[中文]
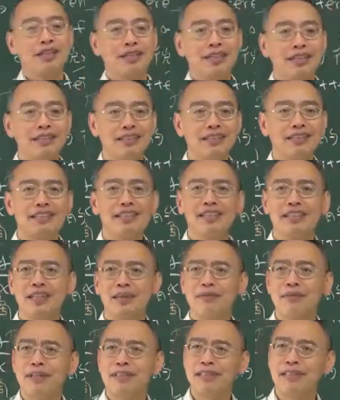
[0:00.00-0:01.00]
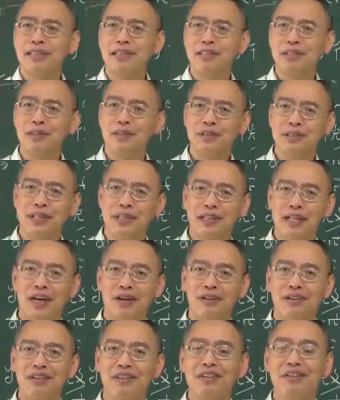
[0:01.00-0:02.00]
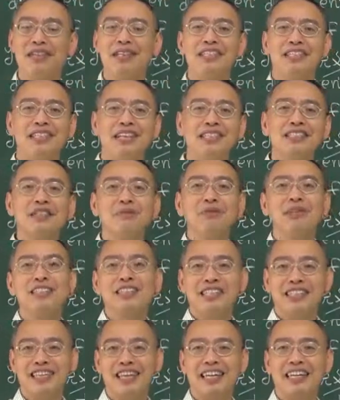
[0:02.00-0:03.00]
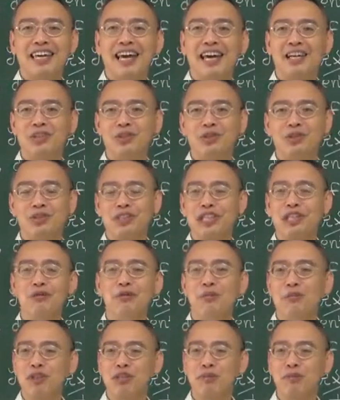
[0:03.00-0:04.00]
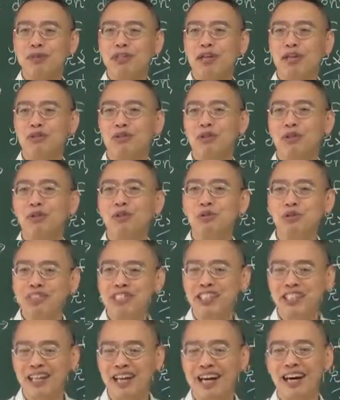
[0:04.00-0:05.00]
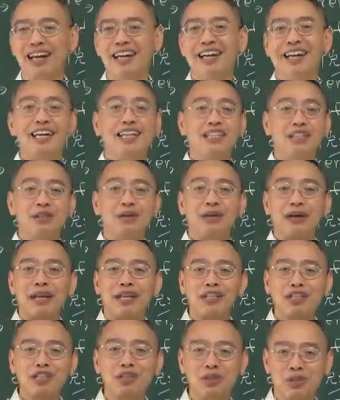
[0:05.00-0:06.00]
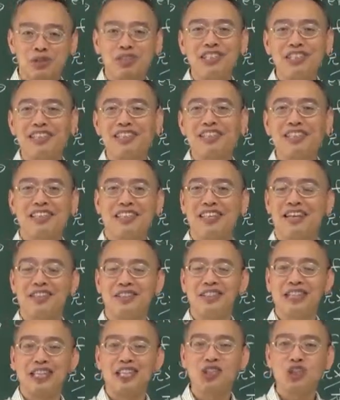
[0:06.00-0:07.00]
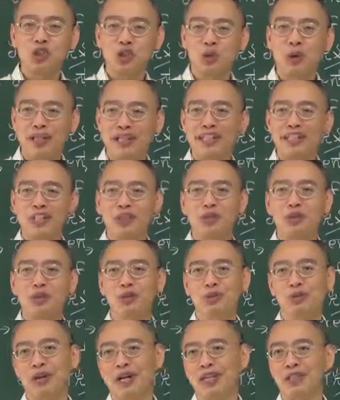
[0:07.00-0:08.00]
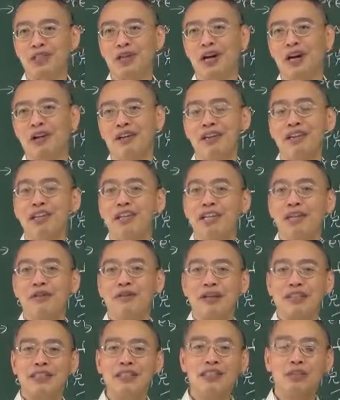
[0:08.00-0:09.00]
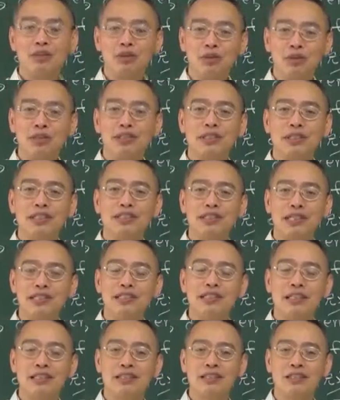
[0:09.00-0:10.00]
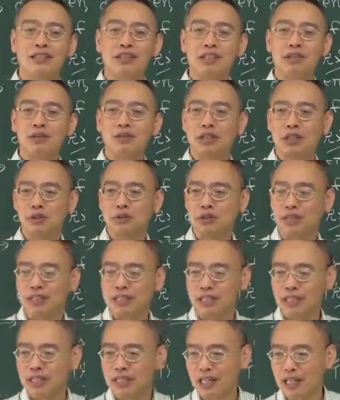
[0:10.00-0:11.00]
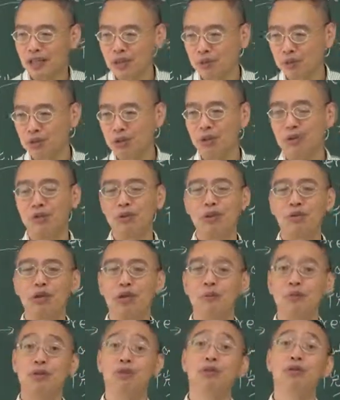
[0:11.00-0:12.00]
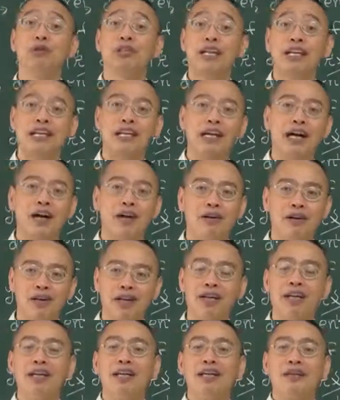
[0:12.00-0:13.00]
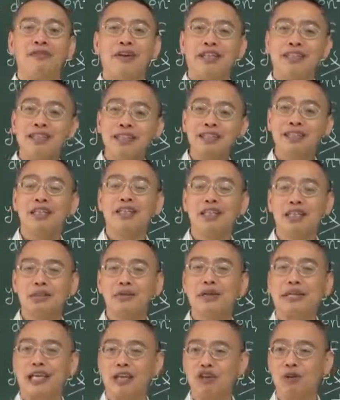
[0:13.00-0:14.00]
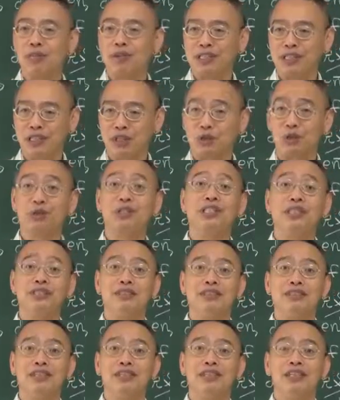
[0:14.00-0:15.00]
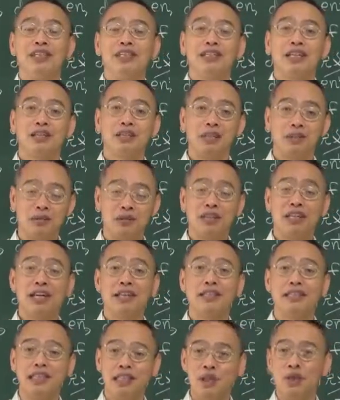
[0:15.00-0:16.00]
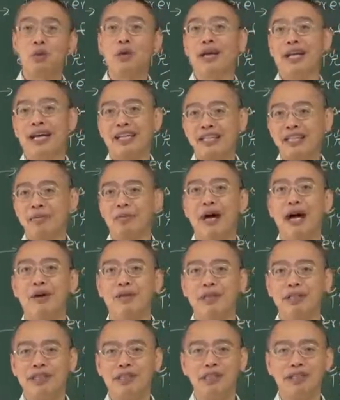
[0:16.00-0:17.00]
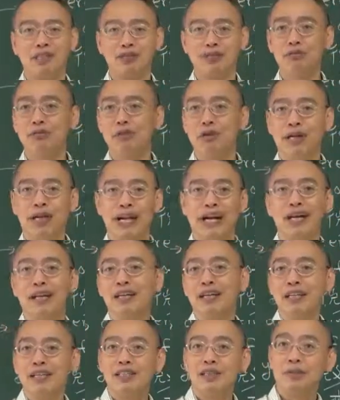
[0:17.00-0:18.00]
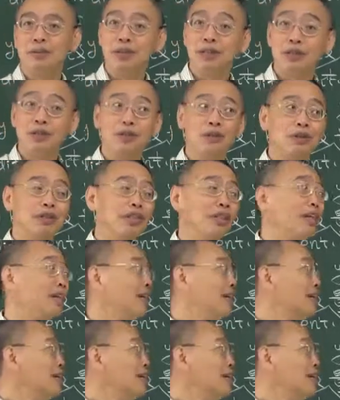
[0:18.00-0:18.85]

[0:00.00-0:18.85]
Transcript: 但是现在反正已经有电脑了，像这么简单的函数，你根本没有必要去估计它，你就把它送进电脑，叫它算那个出来就好了。反正如果这个真正的值小数点下应该有无穷多位，比如说像根号二，反正电脑就会给我们一个估计值。到小数点啊，第六位啦，第八位，第十五位啦，对不对？所以，